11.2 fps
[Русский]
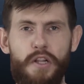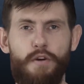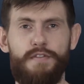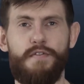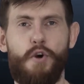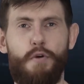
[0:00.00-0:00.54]

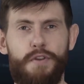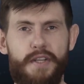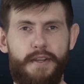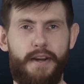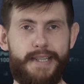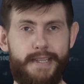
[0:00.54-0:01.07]
Уголовного
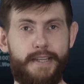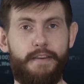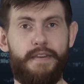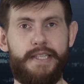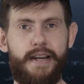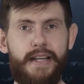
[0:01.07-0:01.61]
кодекса Российской
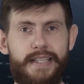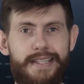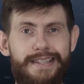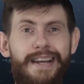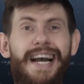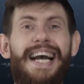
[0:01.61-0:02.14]

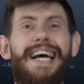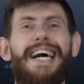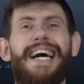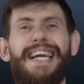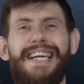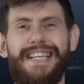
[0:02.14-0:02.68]
Федерации
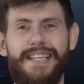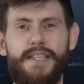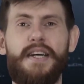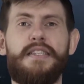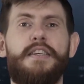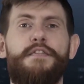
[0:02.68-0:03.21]

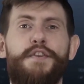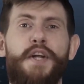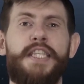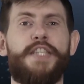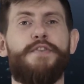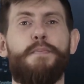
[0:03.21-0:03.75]
«Организация
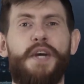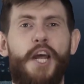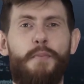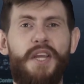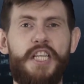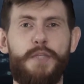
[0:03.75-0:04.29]
финансовой
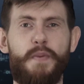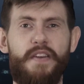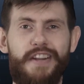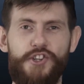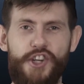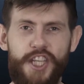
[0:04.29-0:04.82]
пирамиды с
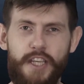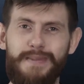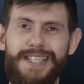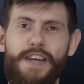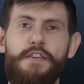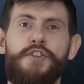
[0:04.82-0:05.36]

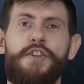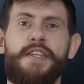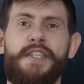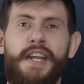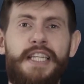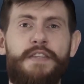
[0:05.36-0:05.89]
привлечением денежных
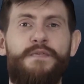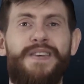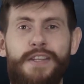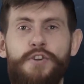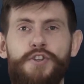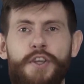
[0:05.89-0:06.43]
средств
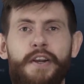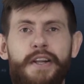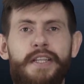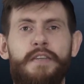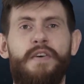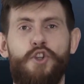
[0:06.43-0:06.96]
физических
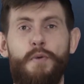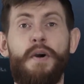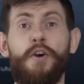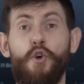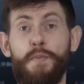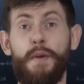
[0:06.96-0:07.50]
лиц в особо
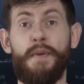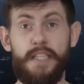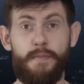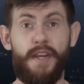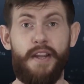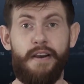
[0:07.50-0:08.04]
крупном
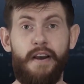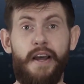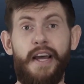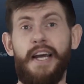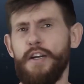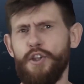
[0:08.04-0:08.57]
размере».
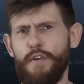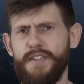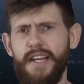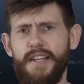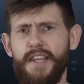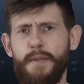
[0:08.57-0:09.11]
Но в
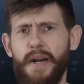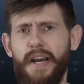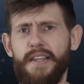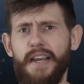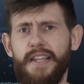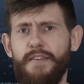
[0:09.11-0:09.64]
деле нет
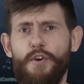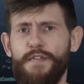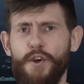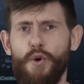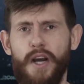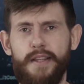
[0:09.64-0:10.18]
пока ни одного
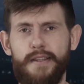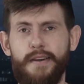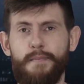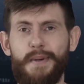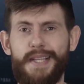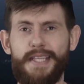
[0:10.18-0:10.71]
фигуранта,
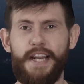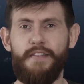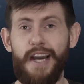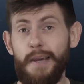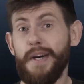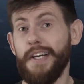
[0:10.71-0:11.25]

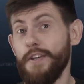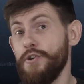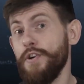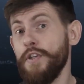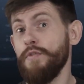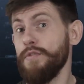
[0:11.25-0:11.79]
подозреваемых
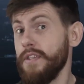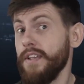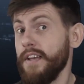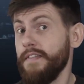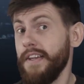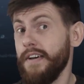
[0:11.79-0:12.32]
еще не
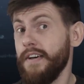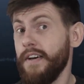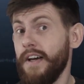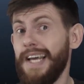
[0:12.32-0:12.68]
установили.